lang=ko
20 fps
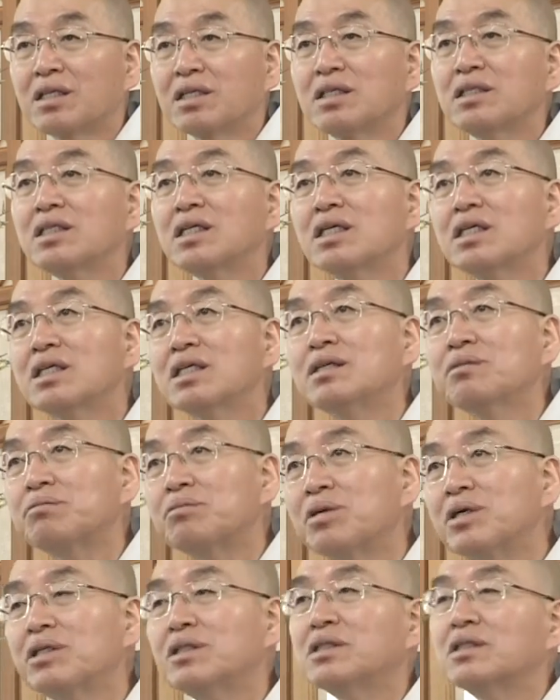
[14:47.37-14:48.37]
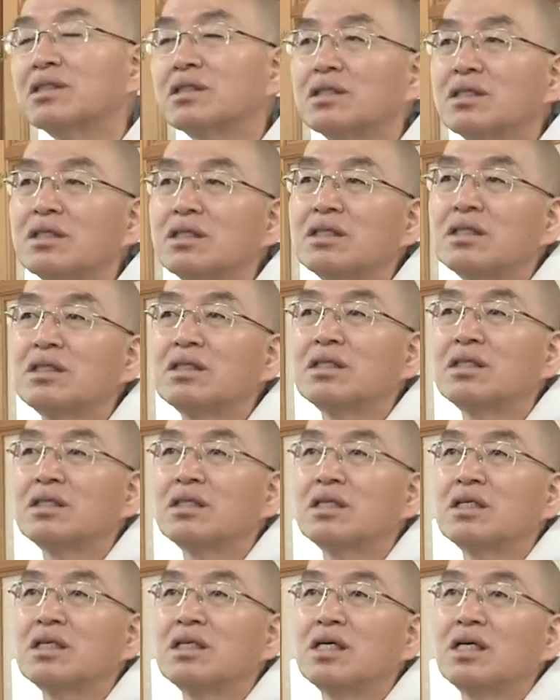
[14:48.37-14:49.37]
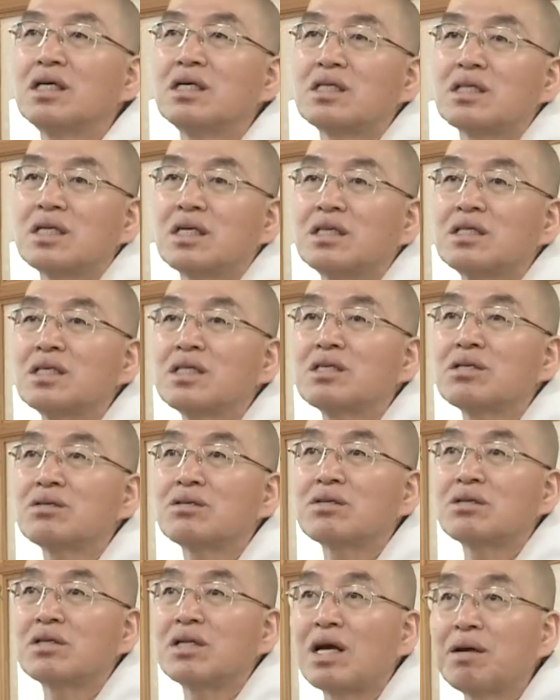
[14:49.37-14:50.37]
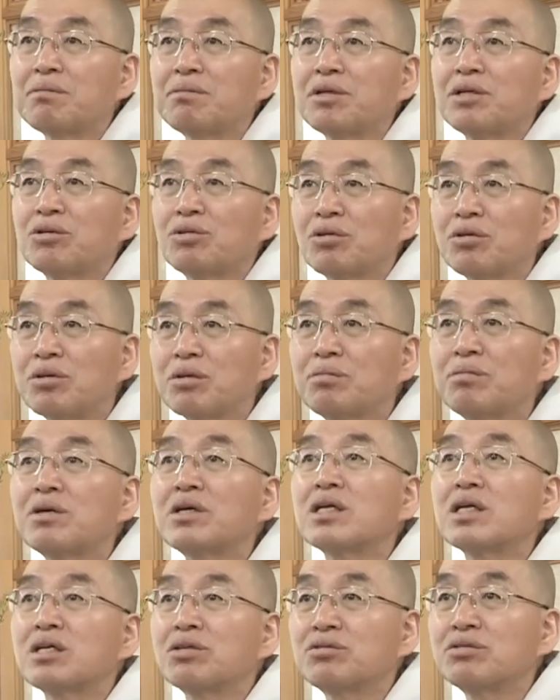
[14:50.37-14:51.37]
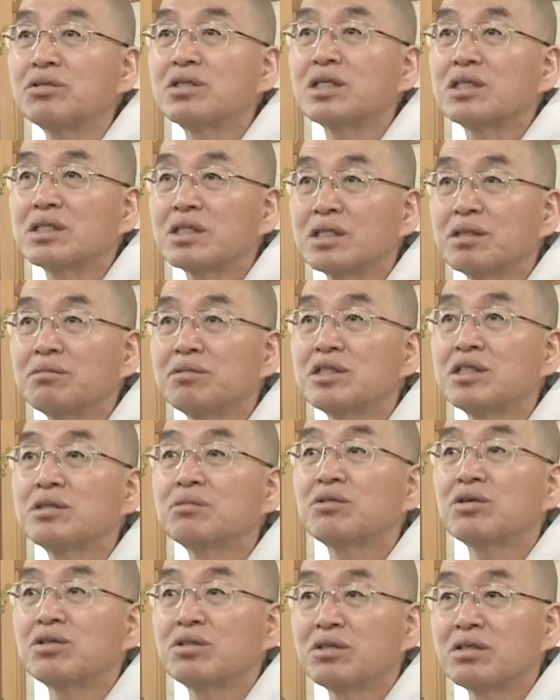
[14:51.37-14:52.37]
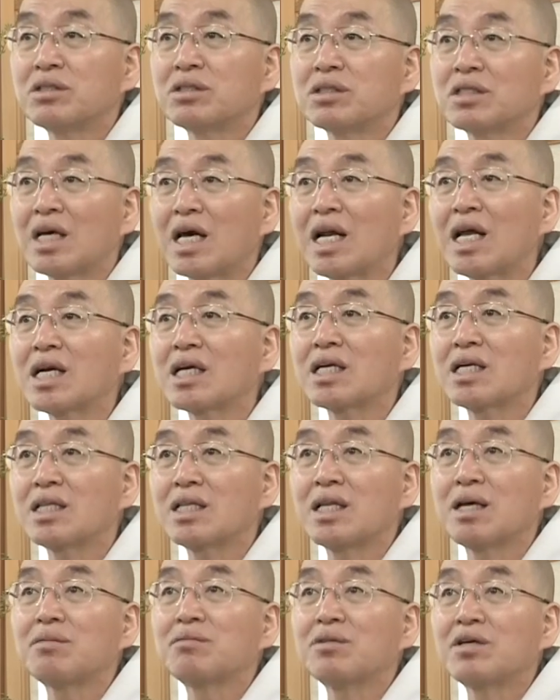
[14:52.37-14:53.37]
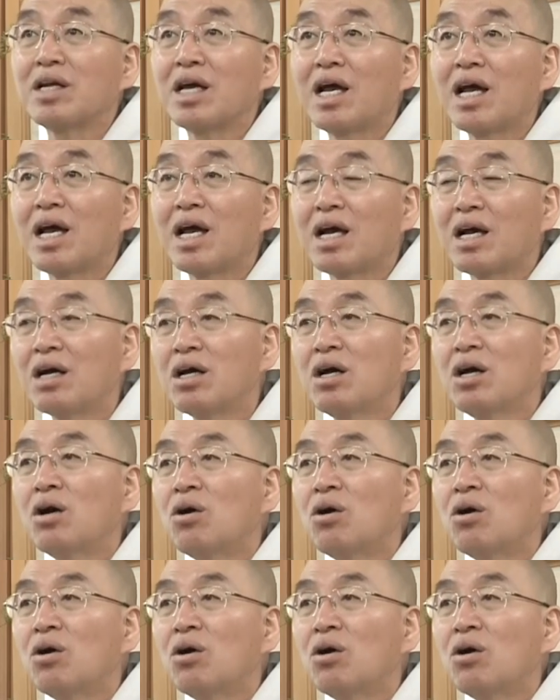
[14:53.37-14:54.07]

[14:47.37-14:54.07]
근데 이 벌써 이게 경제적으로 남편이 돈을 벌어준 데서 이미 15년을 살았기 때문에